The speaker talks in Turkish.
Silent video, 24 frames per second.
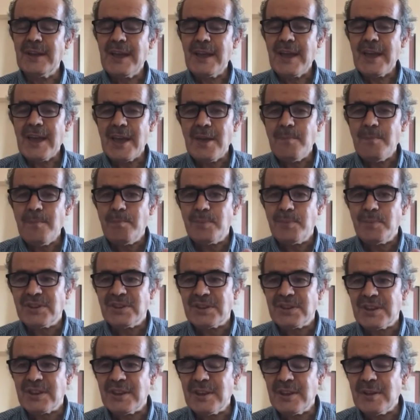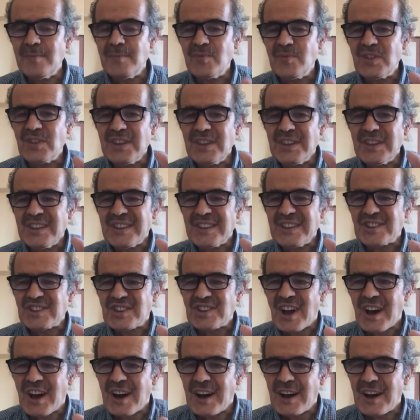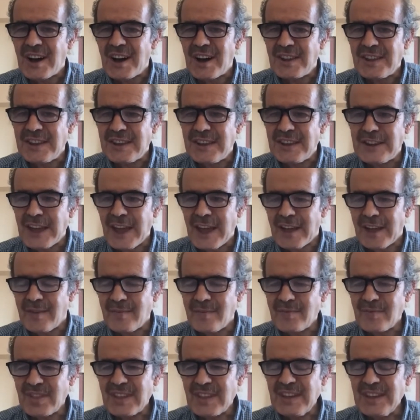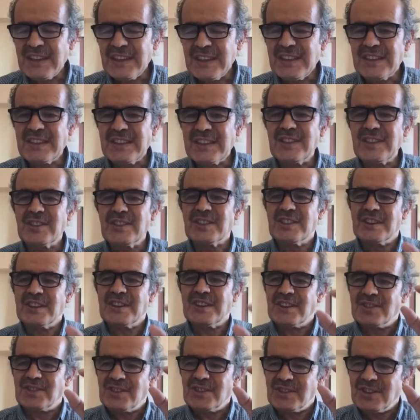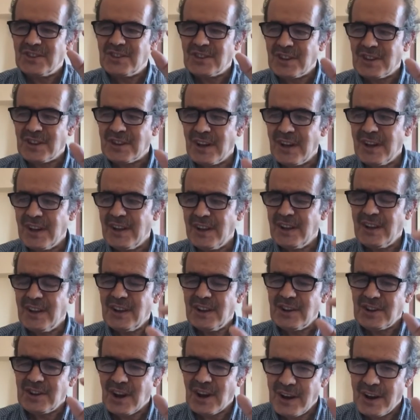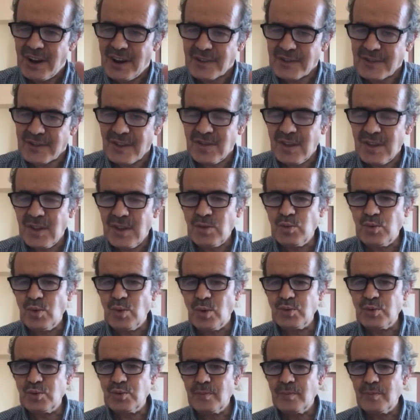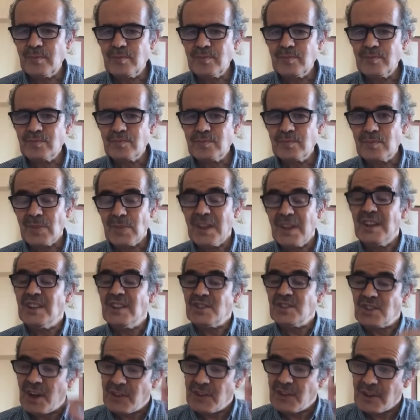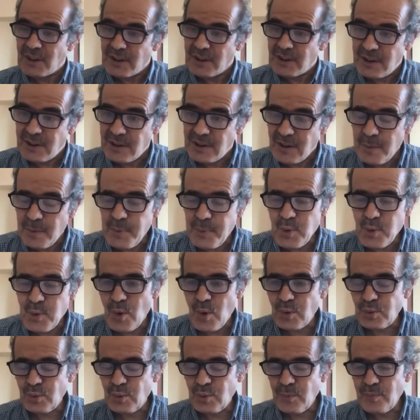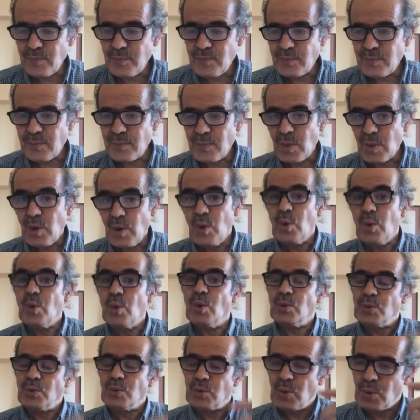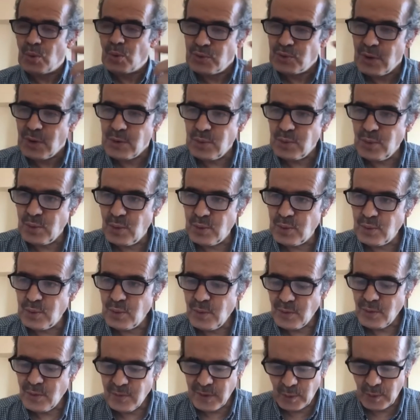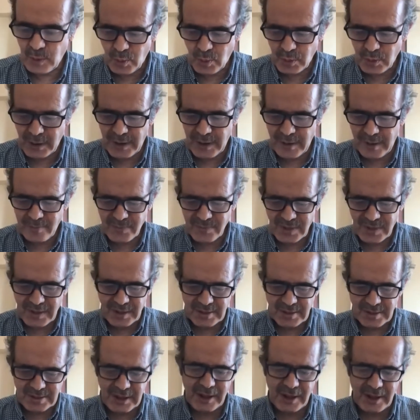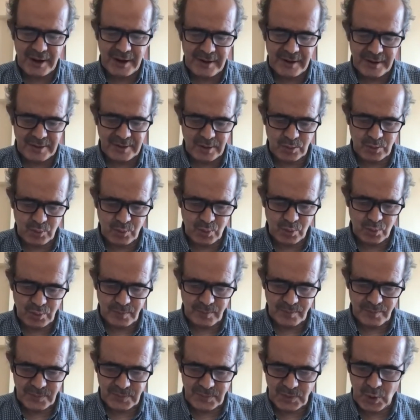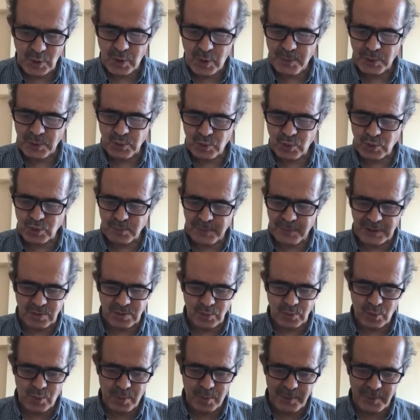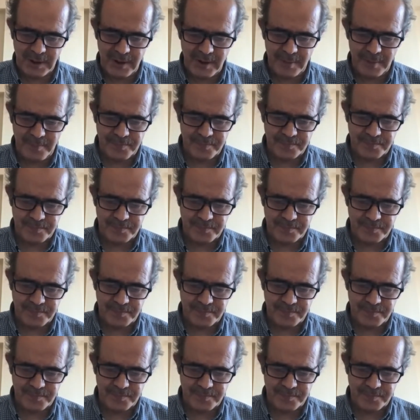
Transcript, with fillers: hepsi saniine, yani yaratıcısına şehadet ediyor, tanıklık yapıyor, onu gösteriyor ve ona delalet ediyor. Devam ediyoruz metni okumaya.